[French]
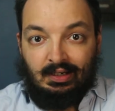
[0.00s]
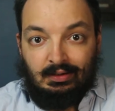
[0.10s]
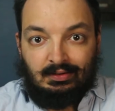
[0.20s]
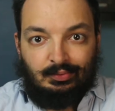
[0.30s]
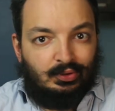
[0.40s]

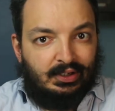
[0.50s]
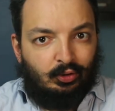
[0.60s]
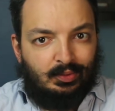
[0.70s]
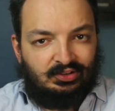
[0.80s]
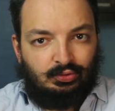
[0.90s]
euh, bon, les
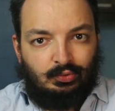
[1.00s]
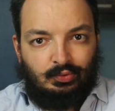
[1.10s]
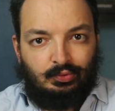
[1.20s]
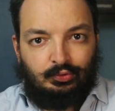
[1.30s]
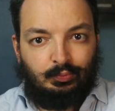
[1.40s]
Romains
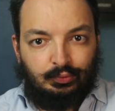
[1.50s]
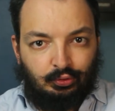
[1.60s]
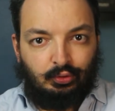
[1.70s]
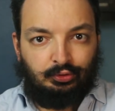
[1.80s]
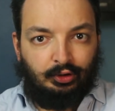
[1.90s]
sont,
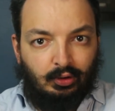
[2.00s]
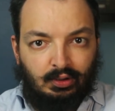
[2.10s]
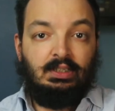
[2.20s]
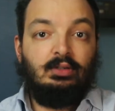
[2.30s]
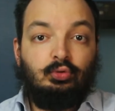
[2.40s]
plutôt contents,
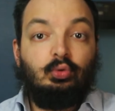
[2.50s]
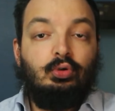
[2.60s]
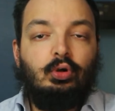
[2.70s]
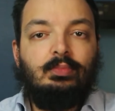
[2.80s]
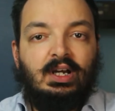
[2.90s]
et euh, donc
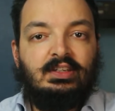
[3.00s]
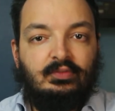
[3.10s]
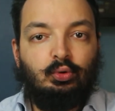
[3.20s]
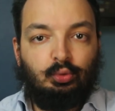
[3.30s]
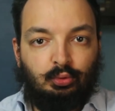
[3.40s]
le lendemain, ils
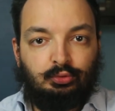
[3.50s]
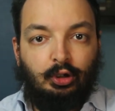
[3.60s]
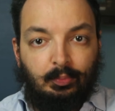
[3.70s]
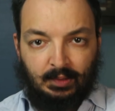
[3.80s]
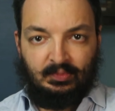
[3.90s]
vont au
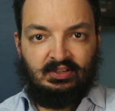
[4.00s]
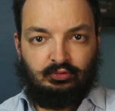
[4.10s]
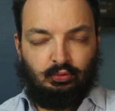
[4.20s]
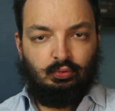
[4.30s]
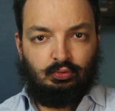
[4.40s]
temple, et puis d'un
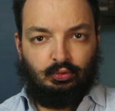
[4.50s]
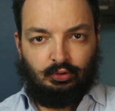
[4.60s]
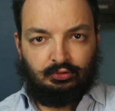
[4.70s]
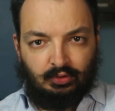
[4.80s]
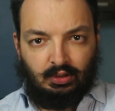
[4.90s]
seul coup, on
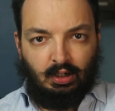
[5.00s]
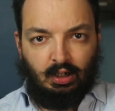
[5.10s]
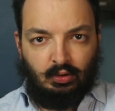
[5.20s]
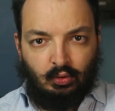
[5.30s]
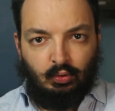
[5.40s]
entend
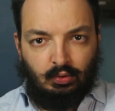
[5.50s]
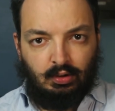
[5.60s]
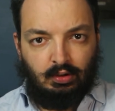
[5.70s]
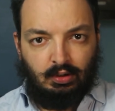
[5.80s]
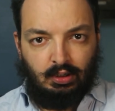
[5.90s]
un, gros...
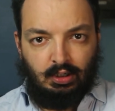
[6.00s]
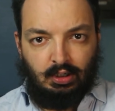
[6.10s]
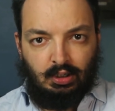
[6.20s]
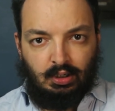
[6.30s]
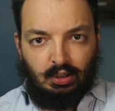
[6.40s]
Euh,
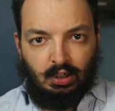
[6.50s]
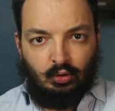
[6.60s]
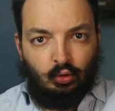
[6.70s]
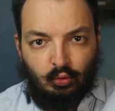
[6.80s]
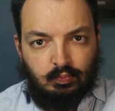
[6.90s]
un
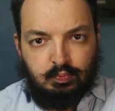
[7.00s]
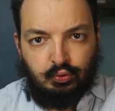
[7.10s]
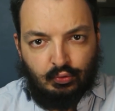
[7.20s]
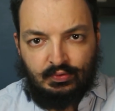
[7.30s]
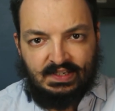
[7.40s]
gros
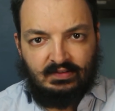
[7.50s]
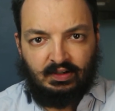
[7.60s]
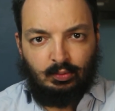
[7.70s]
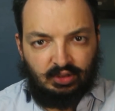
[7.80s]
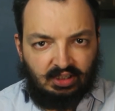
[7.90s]
bruit
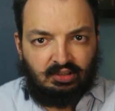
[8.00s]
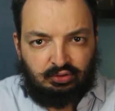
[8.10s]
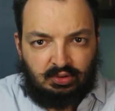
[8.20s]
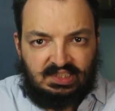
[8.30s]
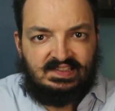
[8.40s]
vraiment d'un
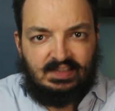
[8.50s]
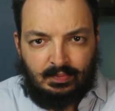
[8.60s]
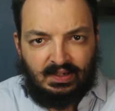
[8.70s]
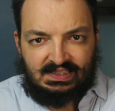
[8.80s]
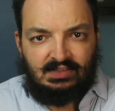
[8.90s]
truc qui se
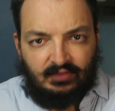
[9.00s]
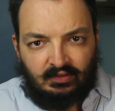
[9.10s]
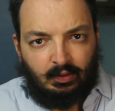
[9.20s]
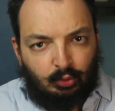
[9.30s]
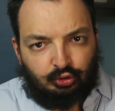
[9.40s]
déplace, qui fait
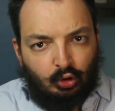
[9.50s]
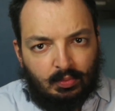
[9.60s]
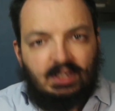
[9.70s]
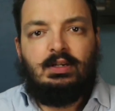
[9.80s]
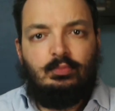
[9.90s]
vraiment
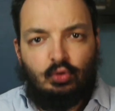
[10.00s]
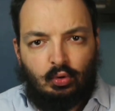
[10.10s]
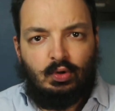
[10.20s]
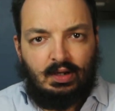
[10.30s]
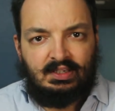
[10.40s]
trembler les
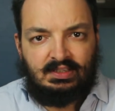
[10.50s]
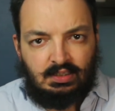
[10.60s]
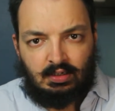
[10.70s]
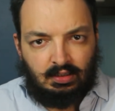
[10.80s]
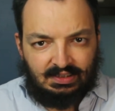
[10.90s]
murs, quoi, et
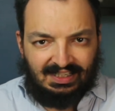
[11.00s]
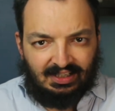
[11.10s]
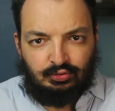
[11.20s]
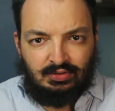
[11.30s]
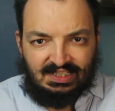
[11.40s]
qui, qui a
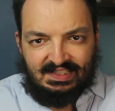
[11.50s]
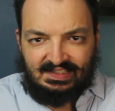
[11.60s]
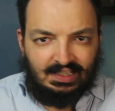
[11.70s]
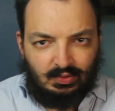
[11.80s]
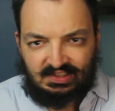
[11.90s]
l'air de
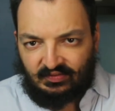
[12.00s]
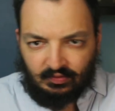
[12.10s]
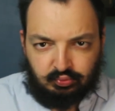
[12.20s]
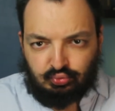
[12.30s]
glisser, quoi, ça fait...